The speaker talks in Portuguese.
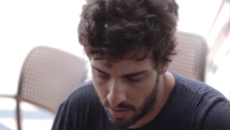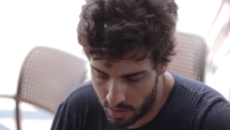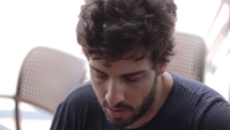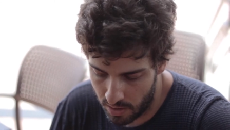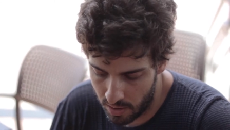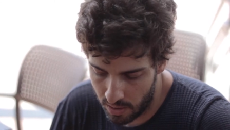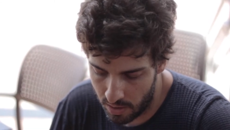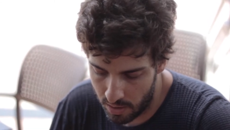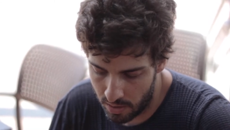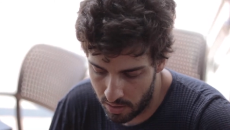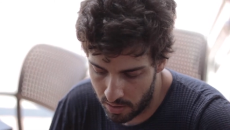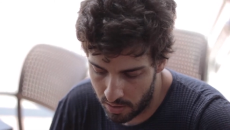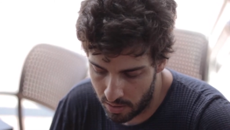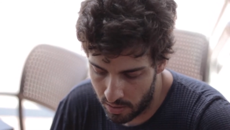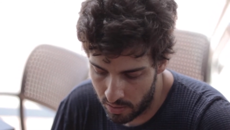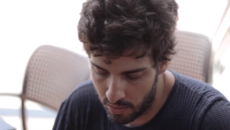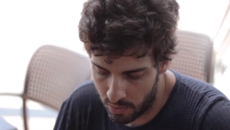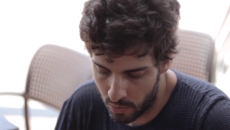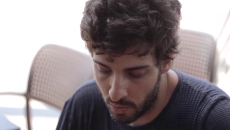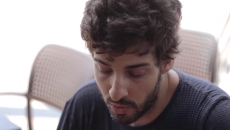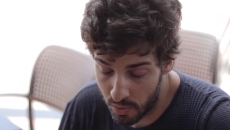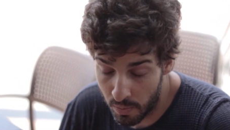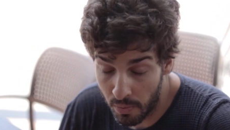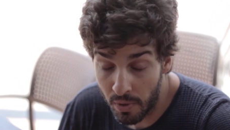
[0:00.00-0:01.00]
em
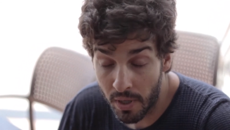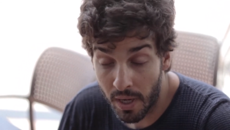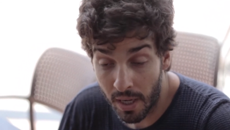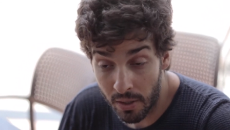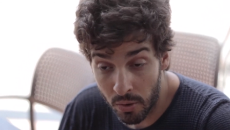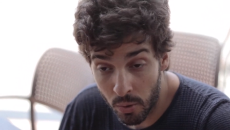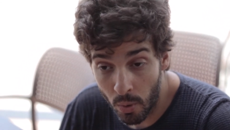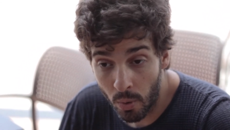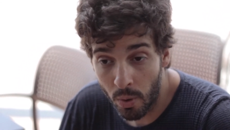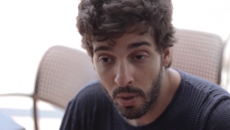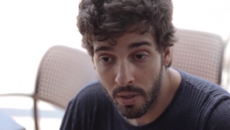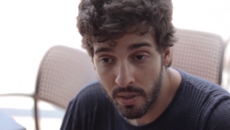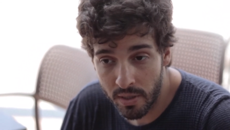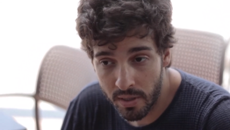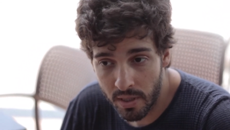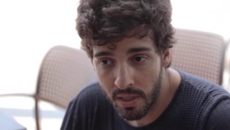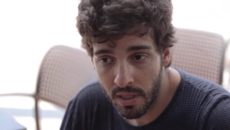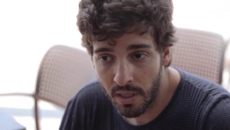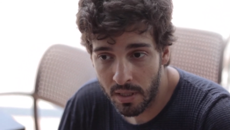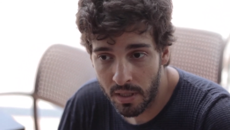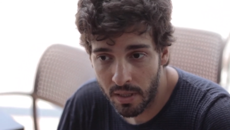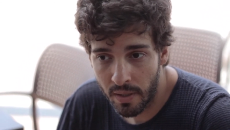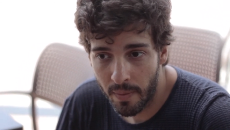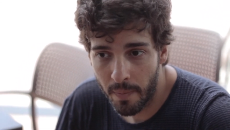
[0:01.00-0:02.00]
2014
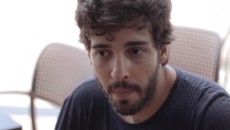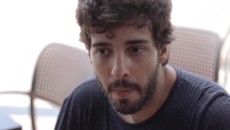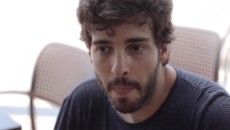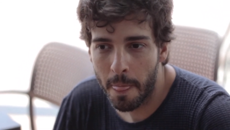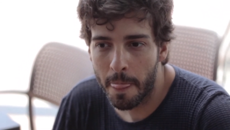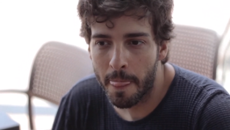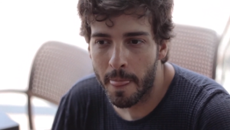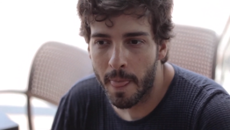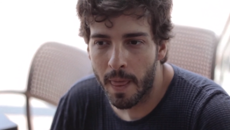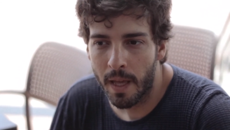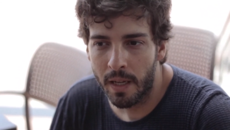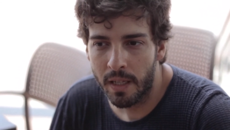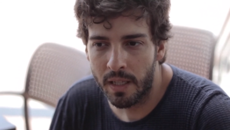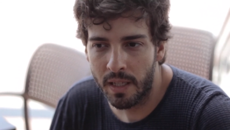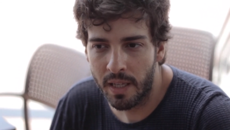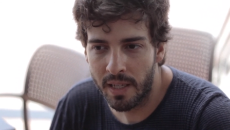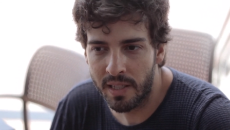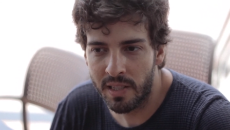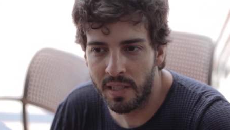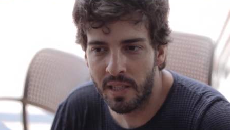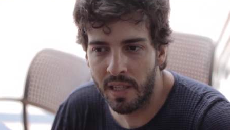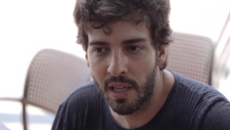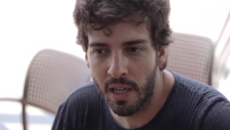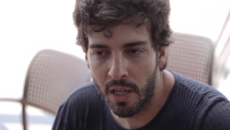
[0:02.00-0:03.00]
e
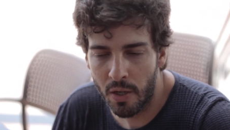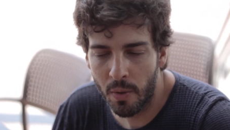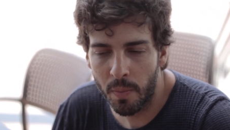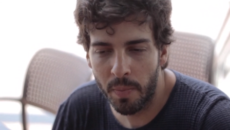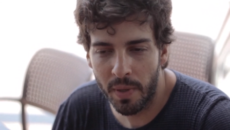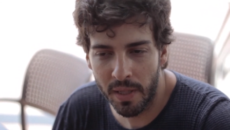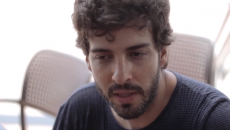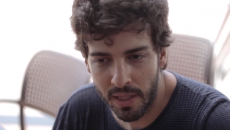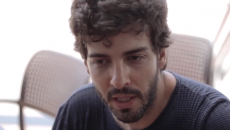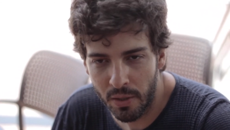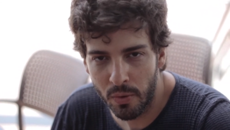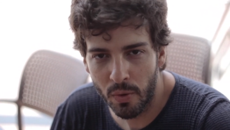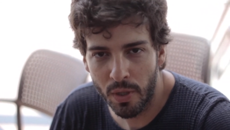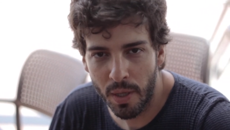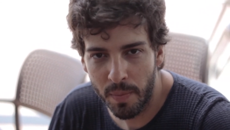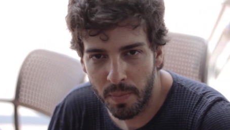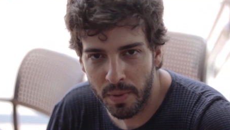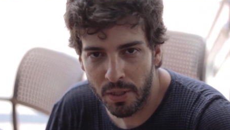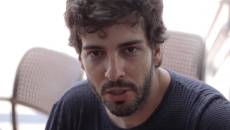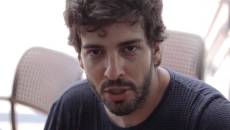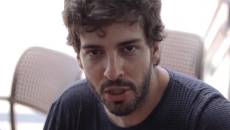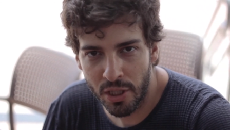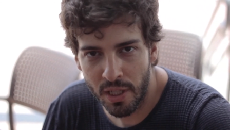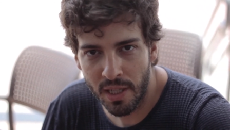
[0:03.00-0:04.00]
esse ano eu pretendo
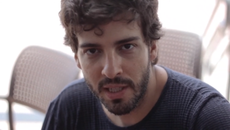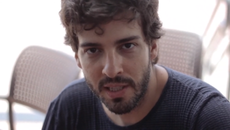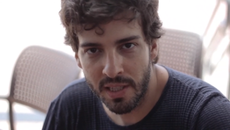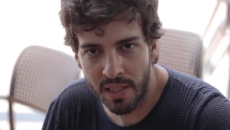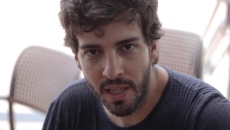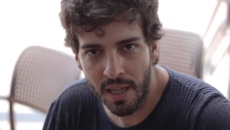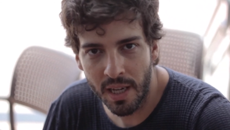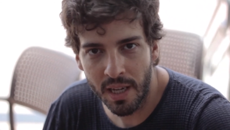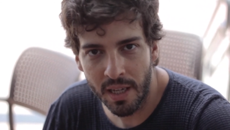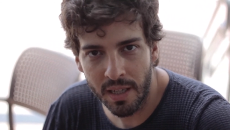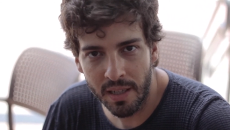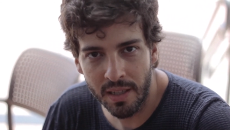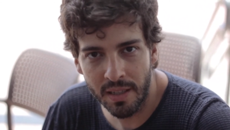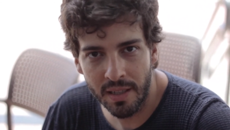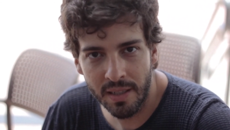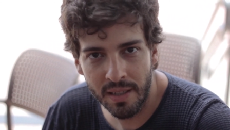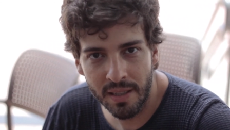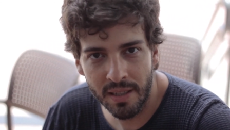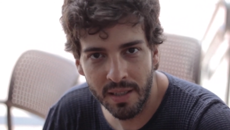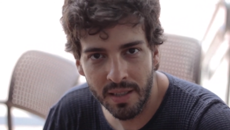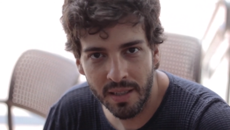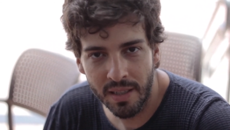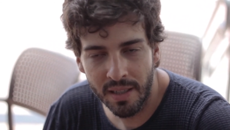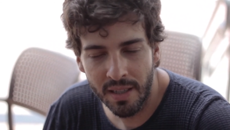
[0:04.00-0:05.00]
repetir essa,
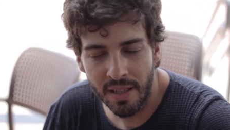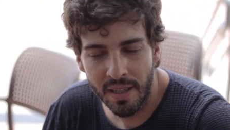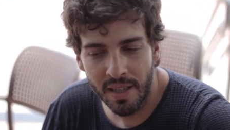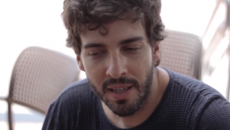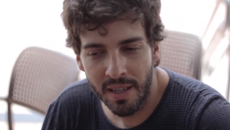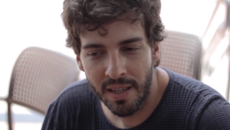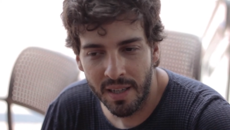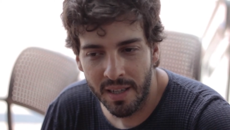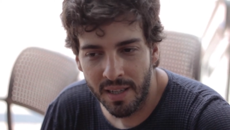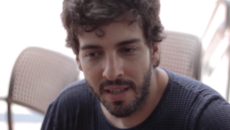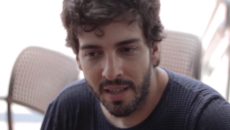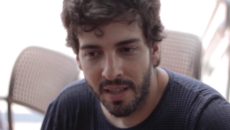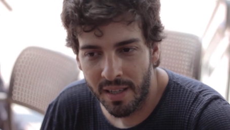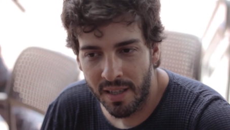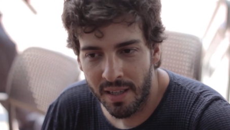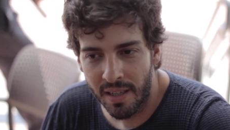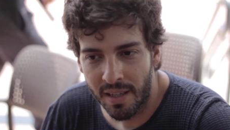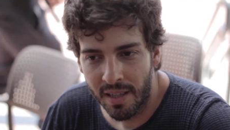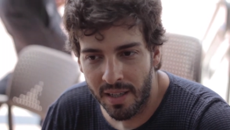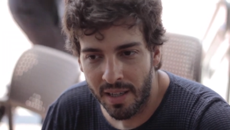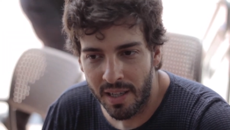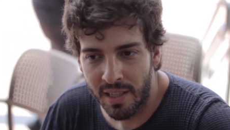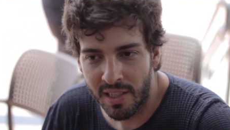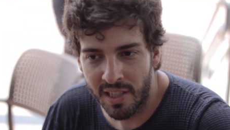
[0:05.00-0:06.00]

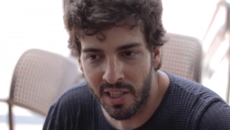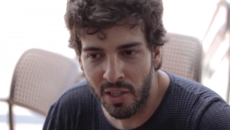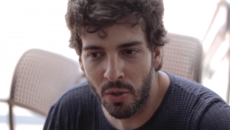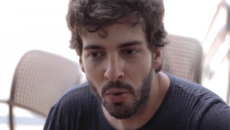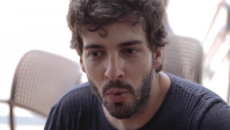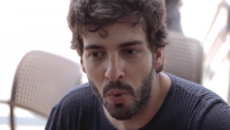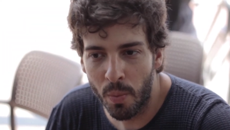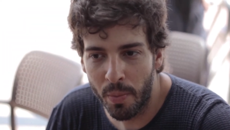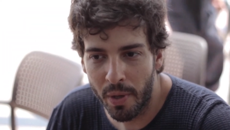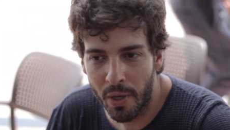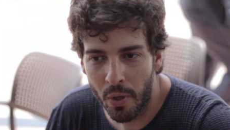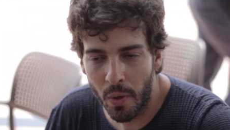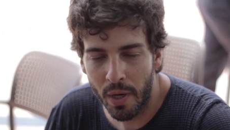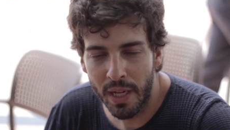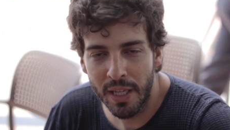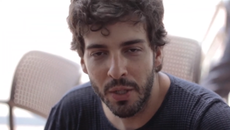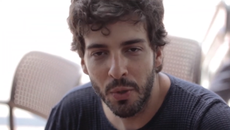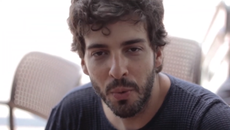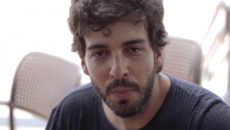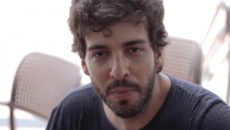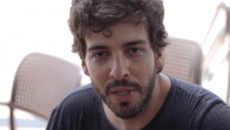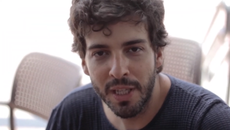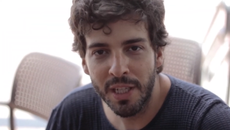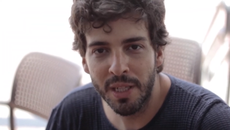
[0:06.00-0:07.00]
esse número aí
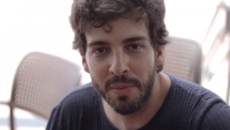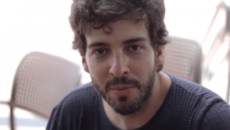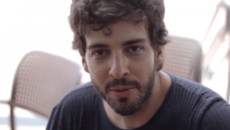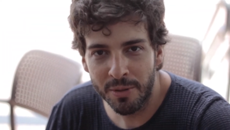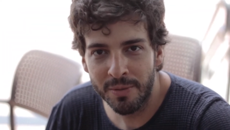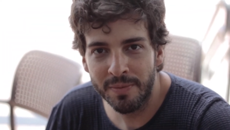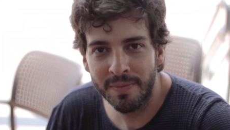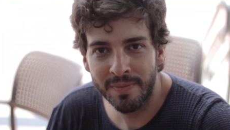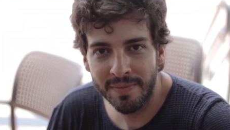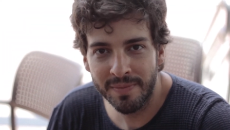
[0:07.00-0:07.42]
no mínimo.